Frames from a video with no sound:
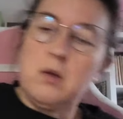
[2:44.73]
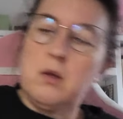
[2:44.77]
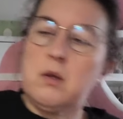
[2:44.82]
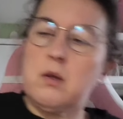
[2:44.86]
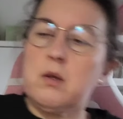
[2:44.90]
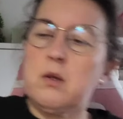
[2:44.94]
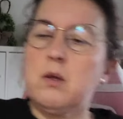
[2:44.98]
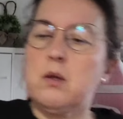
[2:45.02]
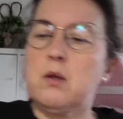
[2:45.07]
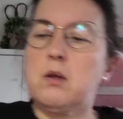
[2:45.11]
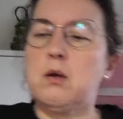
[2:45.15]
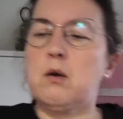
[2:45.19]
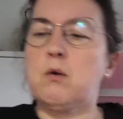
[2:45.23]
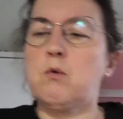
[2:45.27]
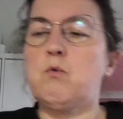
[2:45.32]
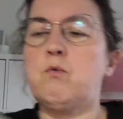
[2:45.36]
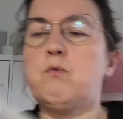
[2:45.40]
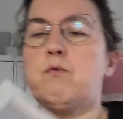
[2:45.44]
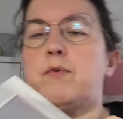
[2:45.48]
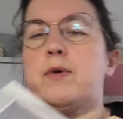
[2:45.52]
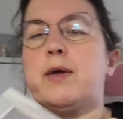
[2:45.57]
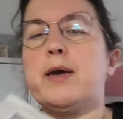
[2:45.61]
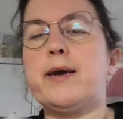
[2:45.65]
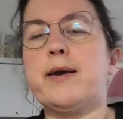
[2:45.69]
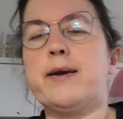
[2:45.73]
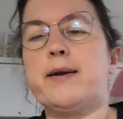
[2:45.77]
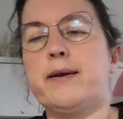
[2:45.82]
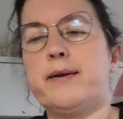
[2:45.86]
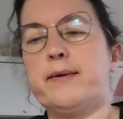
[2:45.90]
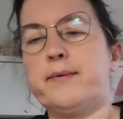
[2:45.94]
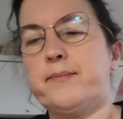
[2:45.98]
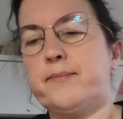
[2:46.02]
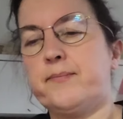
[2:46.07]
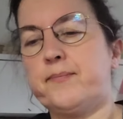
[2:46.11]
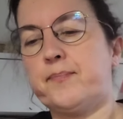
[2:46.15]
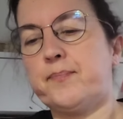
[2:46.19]
C'est un
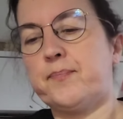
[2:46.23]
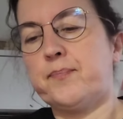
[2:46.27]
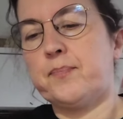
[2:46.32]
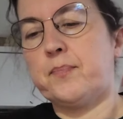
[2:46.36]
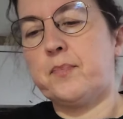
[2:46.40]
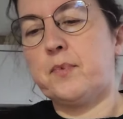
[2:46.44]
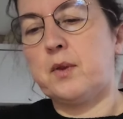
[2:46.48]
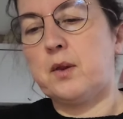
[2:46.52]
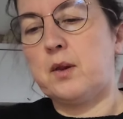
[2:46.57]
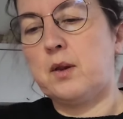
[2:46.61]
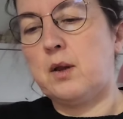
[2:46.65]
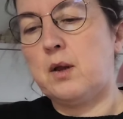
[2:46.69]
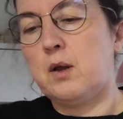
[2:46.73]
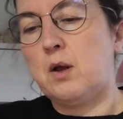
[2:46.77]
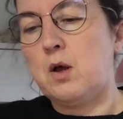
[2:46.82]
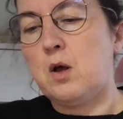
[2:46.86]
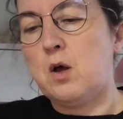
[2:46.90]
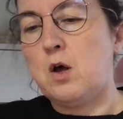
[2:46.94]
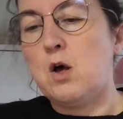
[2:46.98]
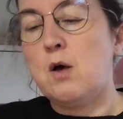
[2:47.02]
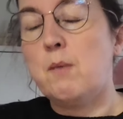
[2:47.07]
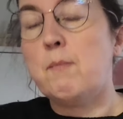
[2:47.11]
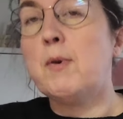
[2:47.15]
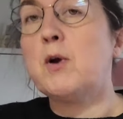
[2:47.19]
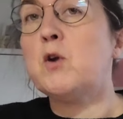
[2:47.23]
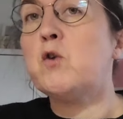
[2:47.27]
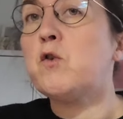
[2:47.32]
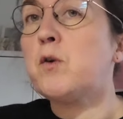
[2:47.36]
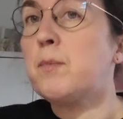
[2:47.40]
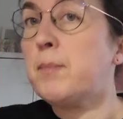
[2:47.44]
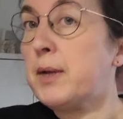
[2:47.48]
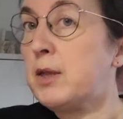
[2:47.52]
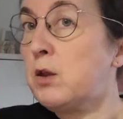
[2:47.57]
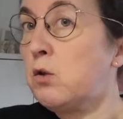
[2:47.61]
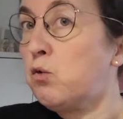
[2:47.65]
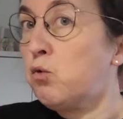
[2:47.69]
couvercle. Bah, je vais
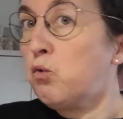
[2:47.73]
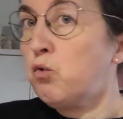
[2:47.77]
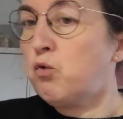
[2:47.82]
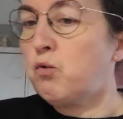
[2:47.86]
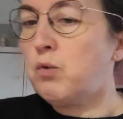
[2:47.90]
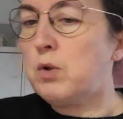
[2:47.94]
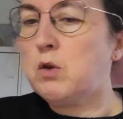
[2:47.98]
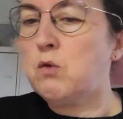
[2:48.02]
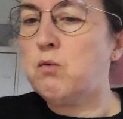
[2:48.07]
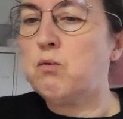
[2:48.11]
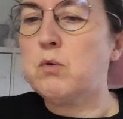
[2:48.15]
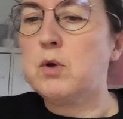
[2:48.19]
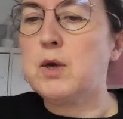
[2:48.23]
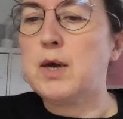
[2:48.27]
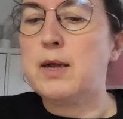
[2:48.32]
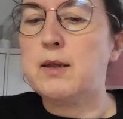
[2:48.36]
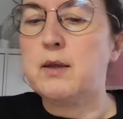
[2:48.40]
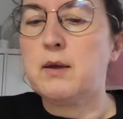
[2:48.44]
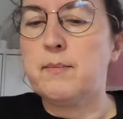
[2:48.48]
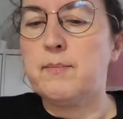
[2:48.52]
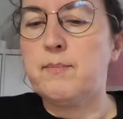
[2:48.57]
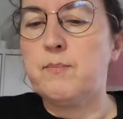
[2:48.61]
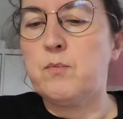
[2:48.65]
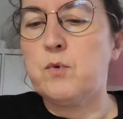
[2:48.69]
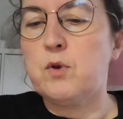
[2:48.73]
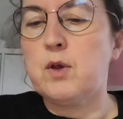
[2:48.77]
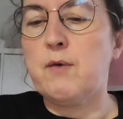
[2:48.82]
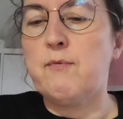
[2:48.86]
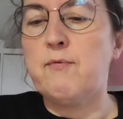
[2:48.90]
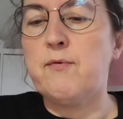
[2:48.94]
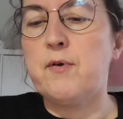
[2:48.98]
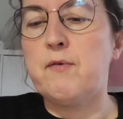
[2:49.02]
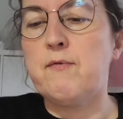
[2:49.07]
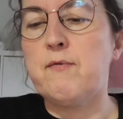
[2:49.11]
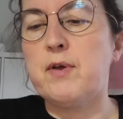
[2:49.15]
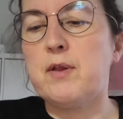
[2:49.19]
le mettre tout de suite sous cadre. Ça
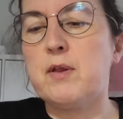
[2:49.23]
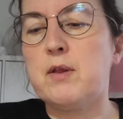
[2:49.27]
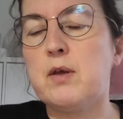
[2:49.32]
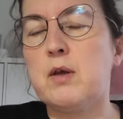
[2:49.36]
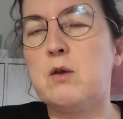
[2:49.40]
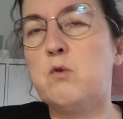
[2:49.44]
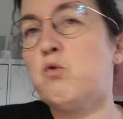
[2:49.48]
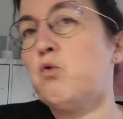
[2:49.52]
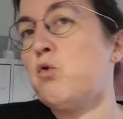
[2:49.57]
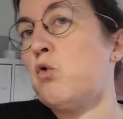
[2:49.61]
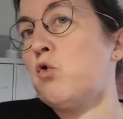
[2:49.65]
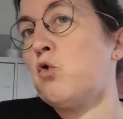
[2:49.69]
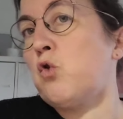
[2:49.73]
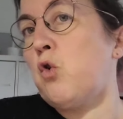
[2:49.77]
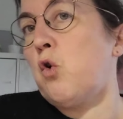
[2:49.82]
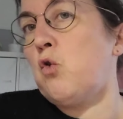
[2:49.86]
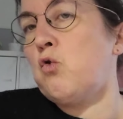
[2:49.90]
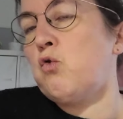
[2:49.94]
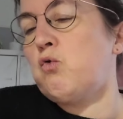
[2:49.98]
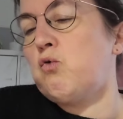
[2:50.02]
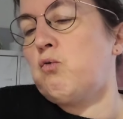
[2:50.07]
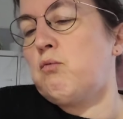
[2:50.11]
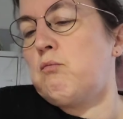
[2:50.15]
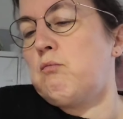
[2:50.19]
fait 21 sur 30.